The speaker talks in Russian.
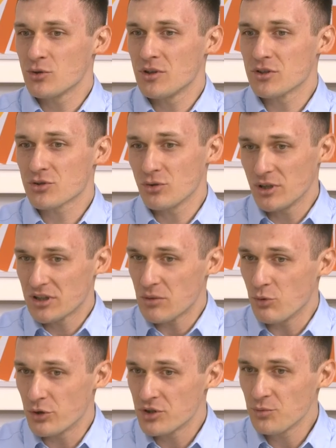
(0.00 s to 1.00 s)
судье, что
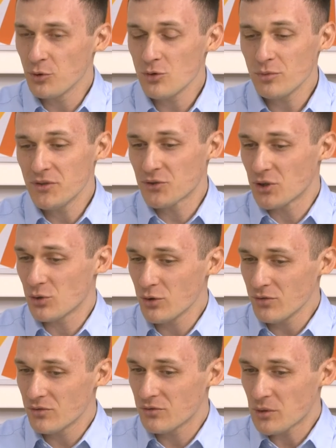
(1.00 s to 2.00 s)
это мой диплом. И
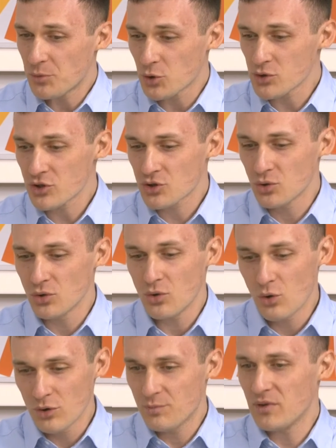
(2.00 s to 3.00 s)
второй вопрос, что
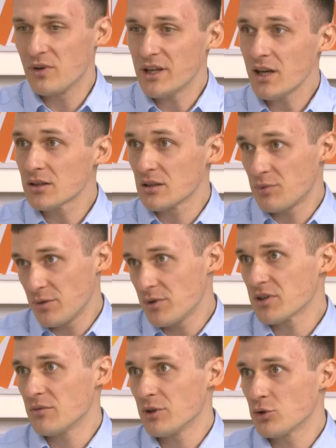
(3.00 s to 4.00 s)
он повлияет,
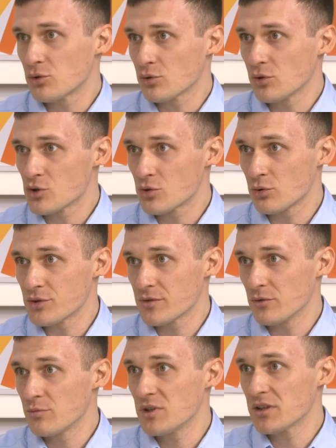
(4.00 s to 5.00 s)
например, на мое
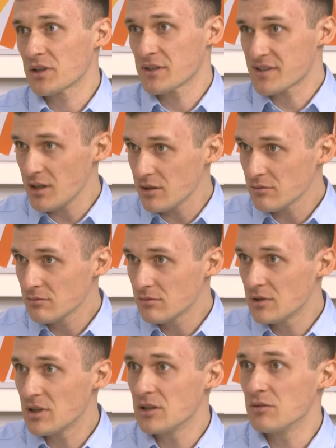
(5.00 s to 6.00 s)
трудоустройство. Вот мне отказали,
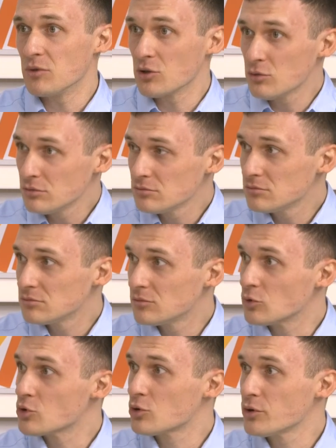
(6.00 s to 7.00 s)
я не могу
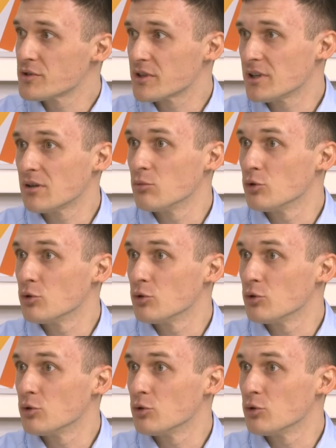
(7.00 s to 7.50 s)
устроиться на